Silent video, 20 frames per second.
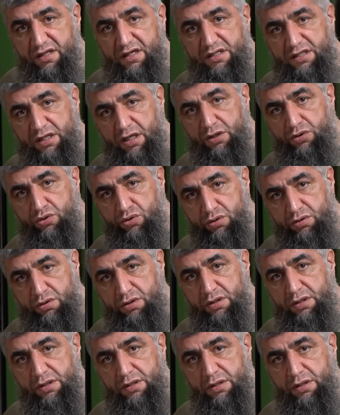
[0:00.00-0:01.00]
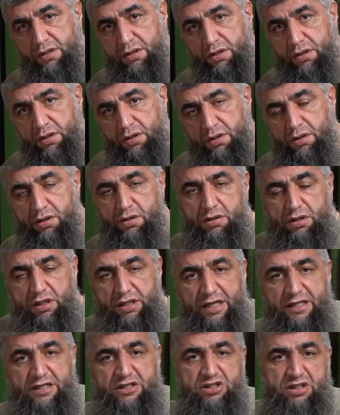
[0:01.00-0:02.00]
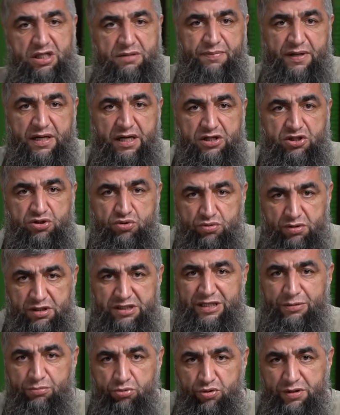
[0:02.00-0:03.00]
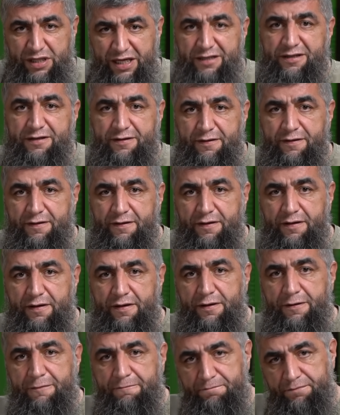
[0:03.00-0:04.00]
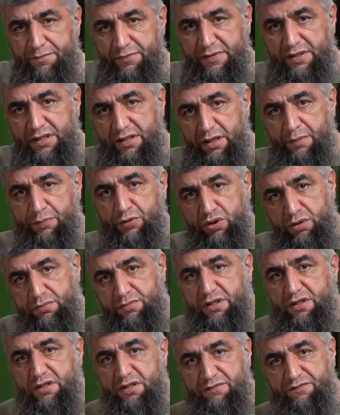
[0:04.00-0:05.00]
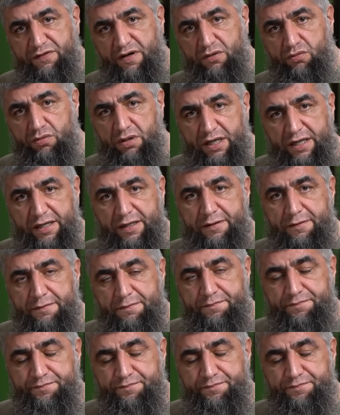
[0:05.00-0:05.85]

когда идет, не надо ждать, пока сунна соблюдат, и потом делать фарду айн.